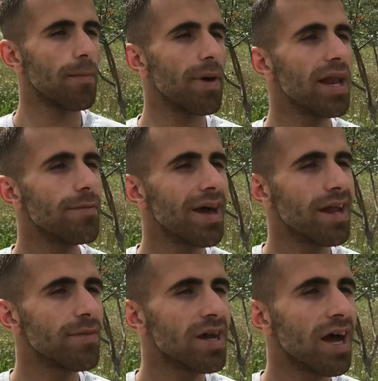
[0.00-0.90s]
Benim ben
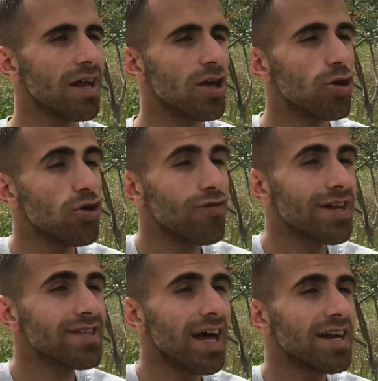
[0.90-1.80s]
Emirhan.
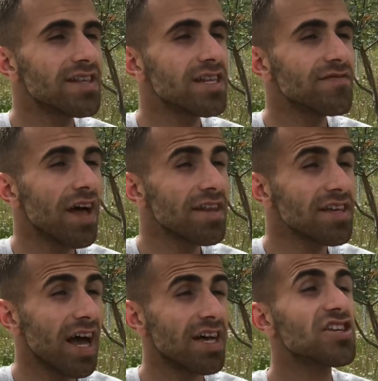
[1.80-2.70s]
Üniversitede aynı sınıftaydık
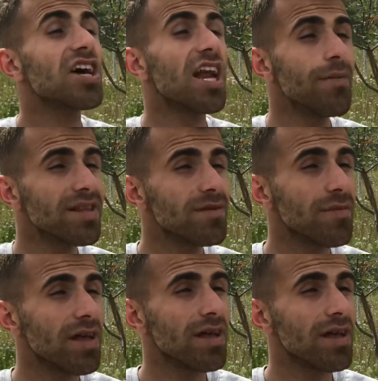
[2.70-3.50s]
ya. Çıkaramadın mı?